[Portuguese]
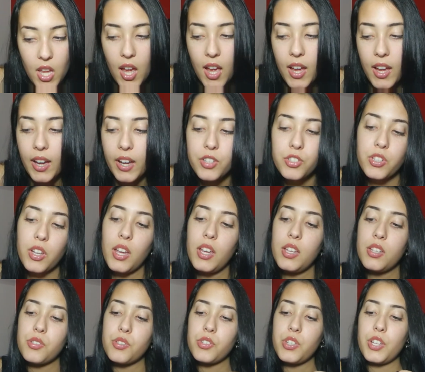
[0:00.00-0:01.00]
Ah, é, acho que é
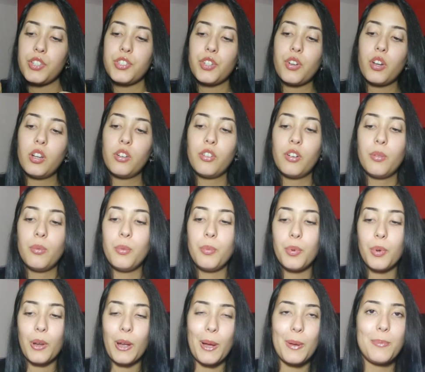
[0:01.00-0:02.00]
isso, gente. Agora vamos
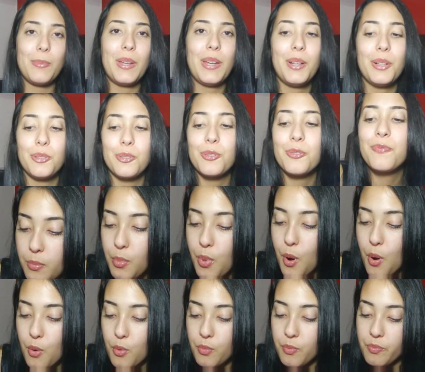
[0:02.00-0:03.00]
pro cabelo.
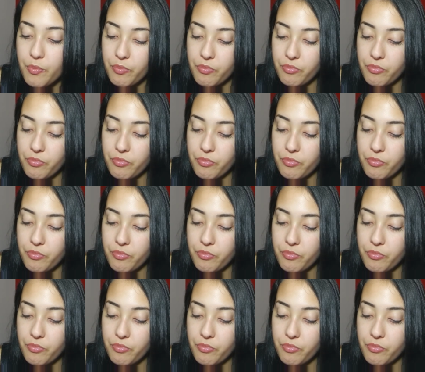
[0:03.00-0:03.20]
Bom,